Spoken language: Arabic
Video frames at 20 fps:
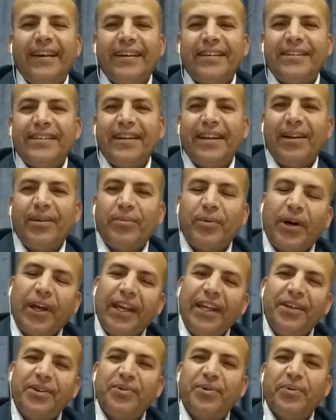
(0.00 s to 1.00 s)
السلام
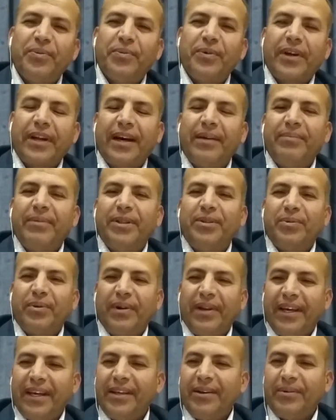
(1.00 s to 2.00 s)
عليكم ورحمة
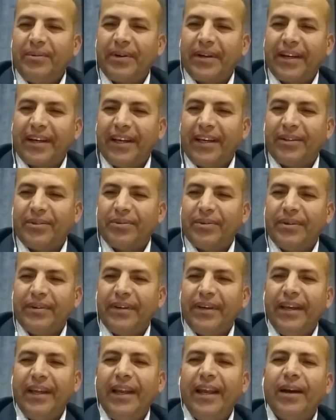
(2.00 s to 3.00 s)
الله وبركاته
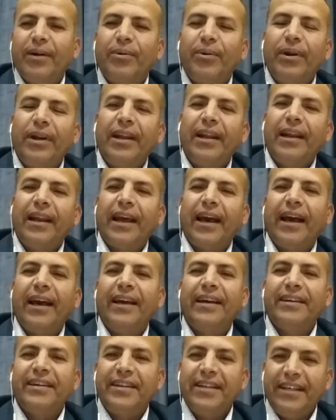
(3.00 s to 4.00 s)
إلى كل
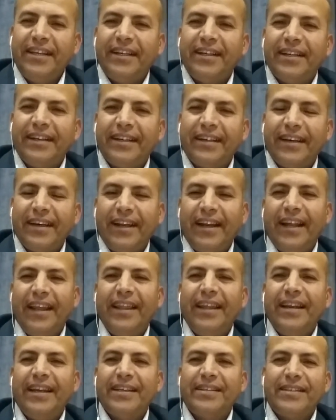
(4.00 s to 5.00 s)
الحائرين
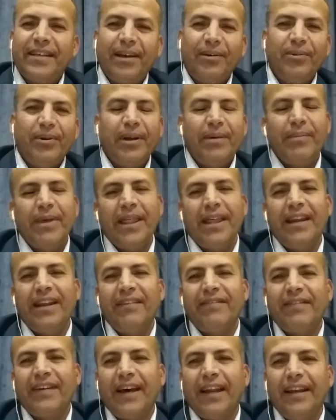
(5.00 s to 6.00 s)
الذين يسألون ماذا
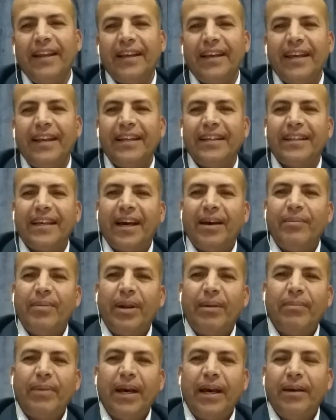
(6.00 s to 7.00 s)
نفعل لكي
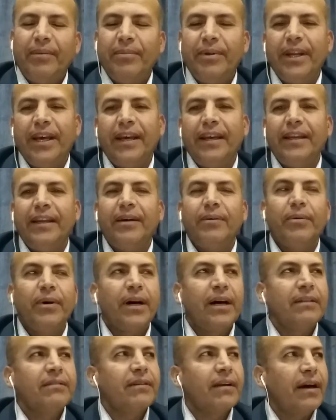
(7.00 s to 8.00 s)
نتعامل مع أبنائنا
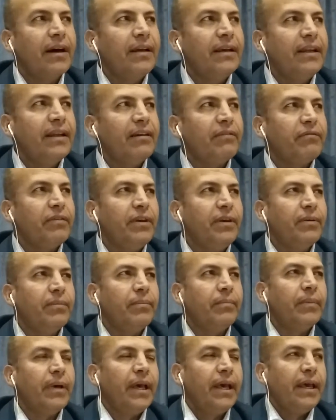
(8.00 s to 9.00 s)
وقد رأينا
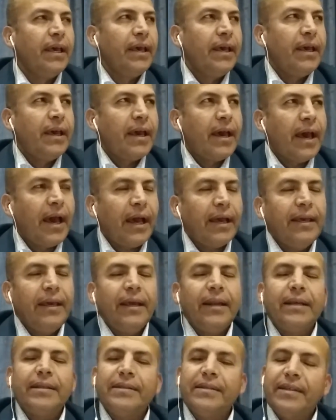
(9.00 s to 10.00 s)
فيهم
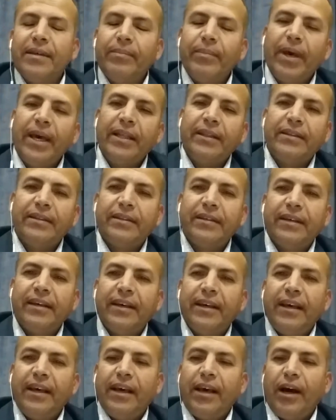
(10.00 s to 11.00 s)
أحيانا سمات
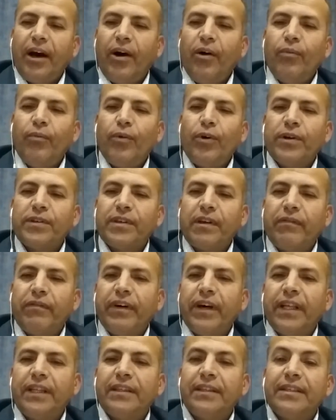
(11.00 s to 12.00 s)
أو
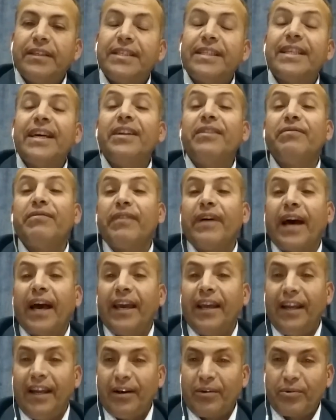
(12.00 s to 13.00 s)
مواصفات تدفع
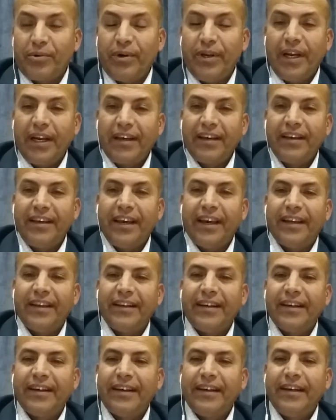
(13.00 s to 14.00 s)
إلى روح
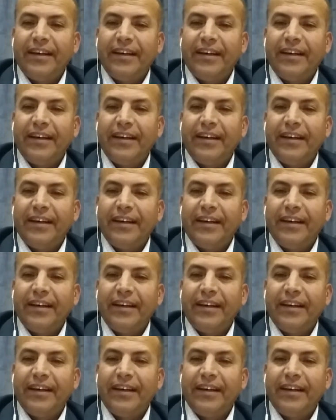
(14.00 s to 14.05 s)
القيادة